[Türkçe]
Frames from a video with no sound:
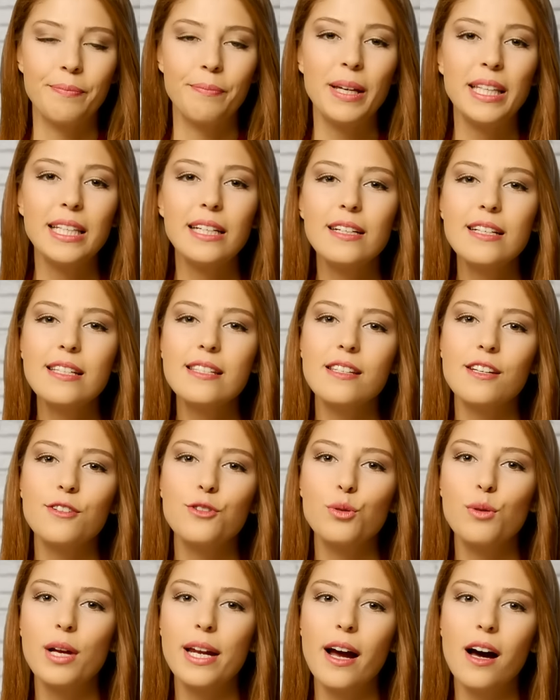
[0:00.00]
Belirli
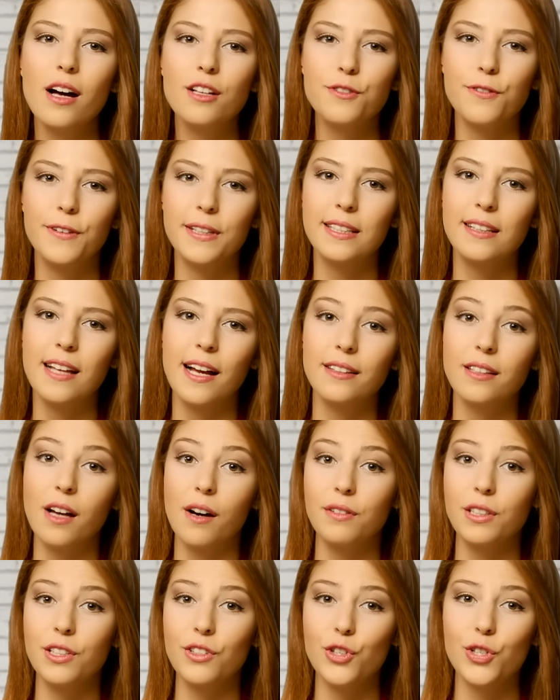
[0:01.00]
statülere atfedilen
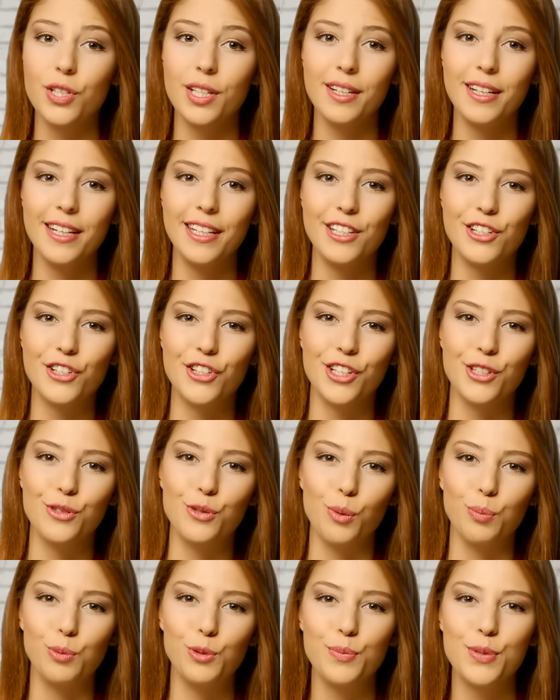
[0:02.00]
davranışlara ilişkin
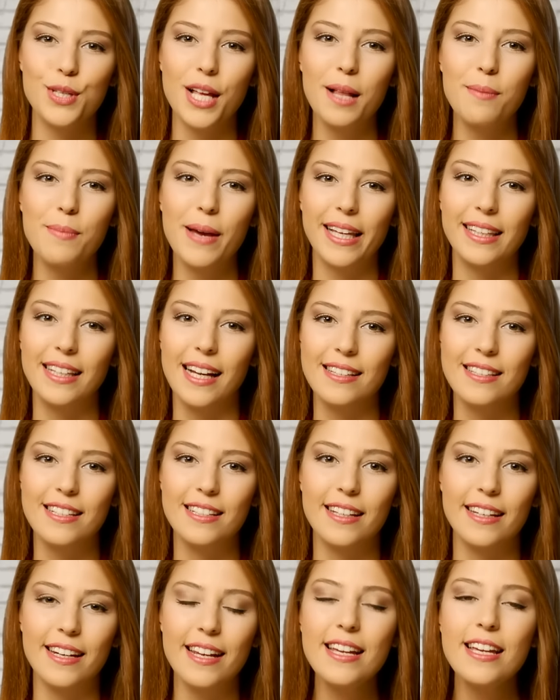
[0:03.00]
toplumsal
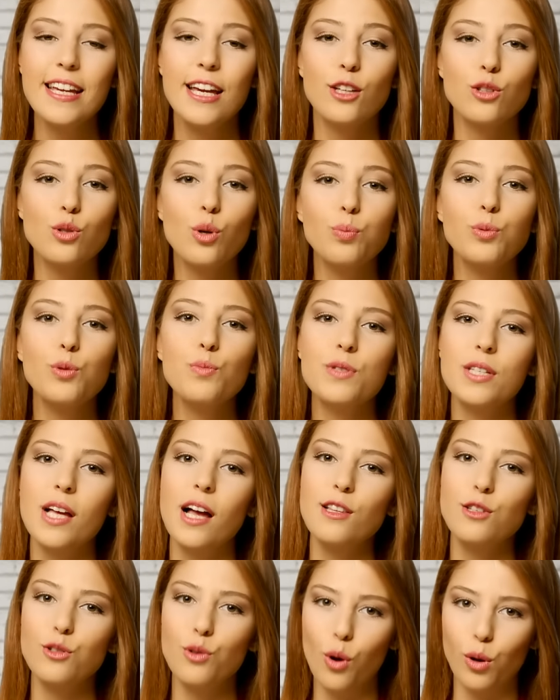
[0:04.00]
beklentilere
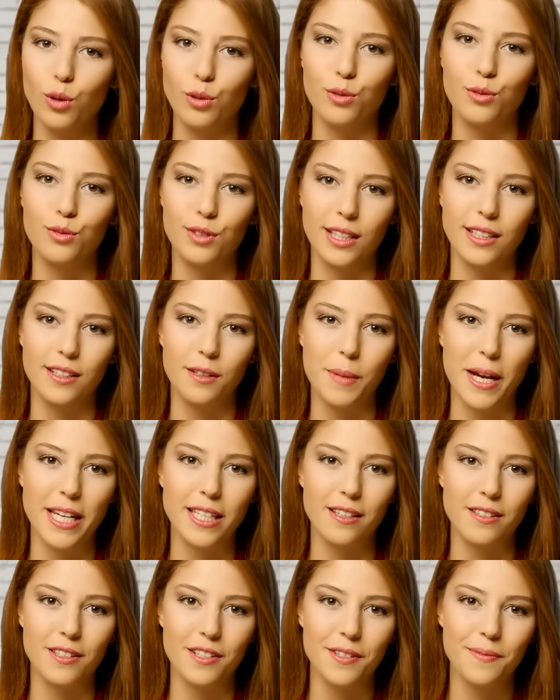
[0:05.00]
toplumsal rol
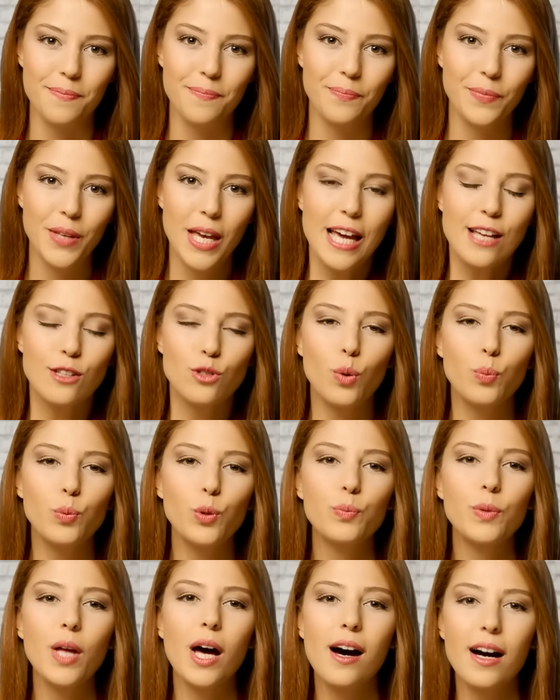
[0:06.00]
denilmektedir.
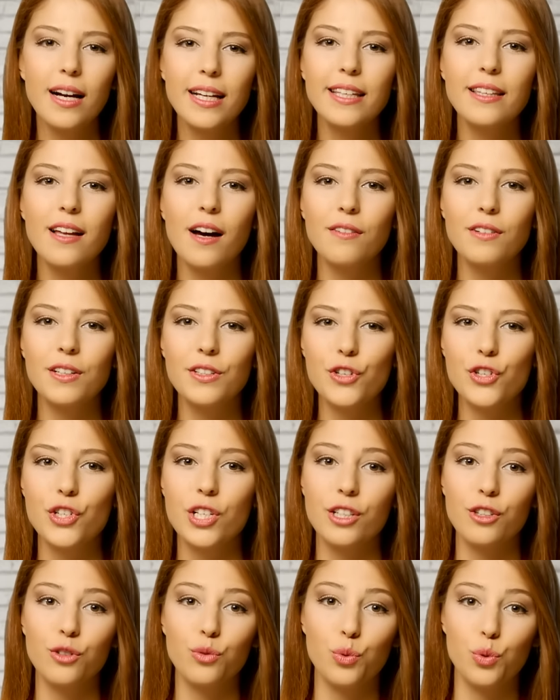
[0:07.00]
Toplumda hangi
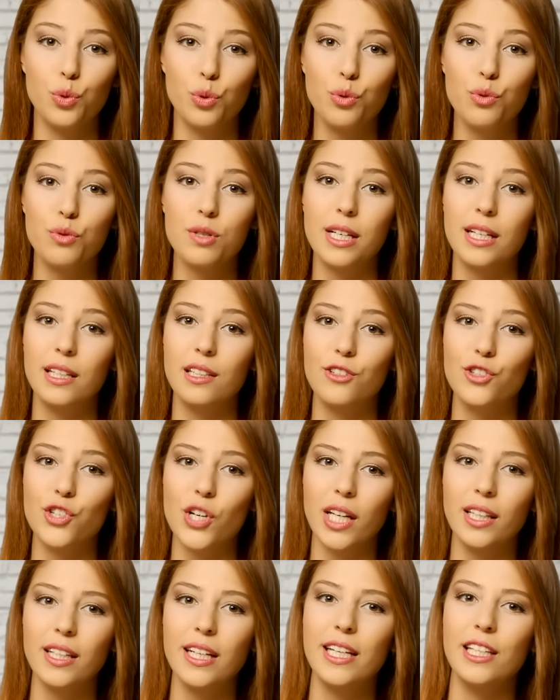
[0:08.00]
davranışların uygun
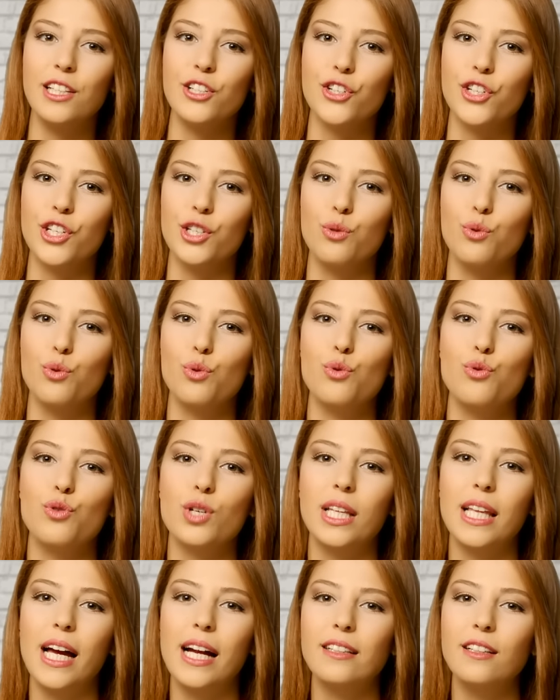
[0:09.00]
sayılacağına ilişkin
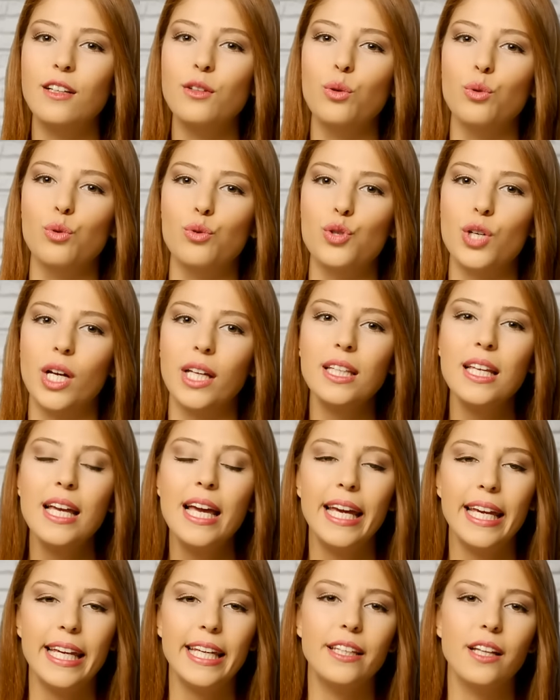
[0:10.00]
düşüncelerden oluşan
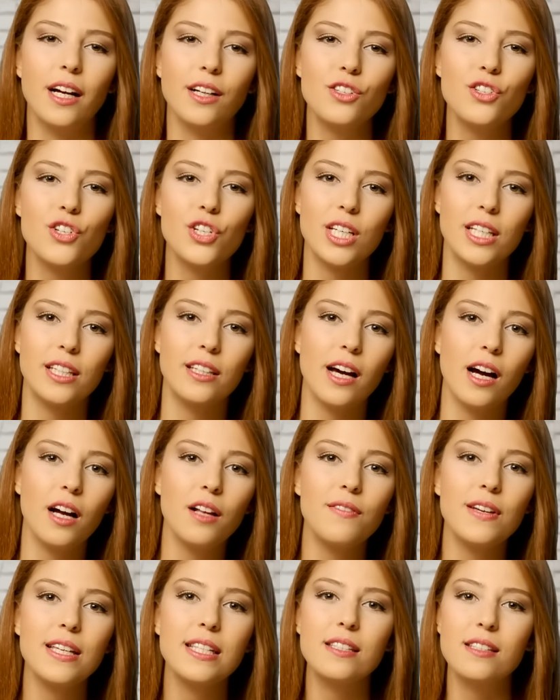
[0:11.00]
inanç, ideal
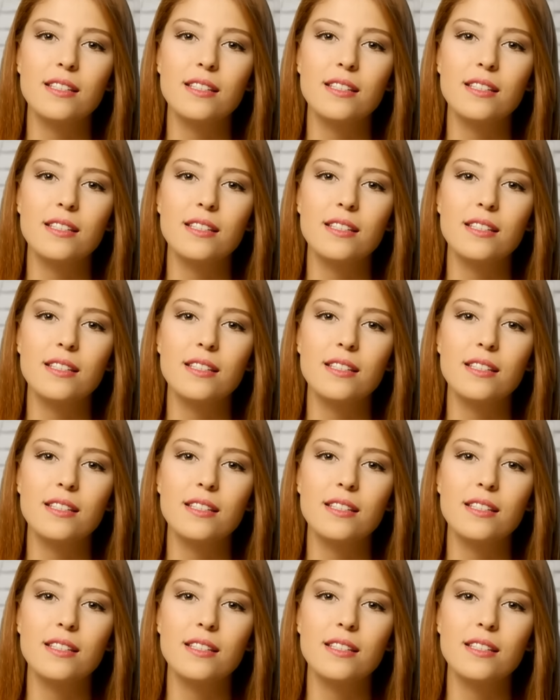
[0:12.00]
ve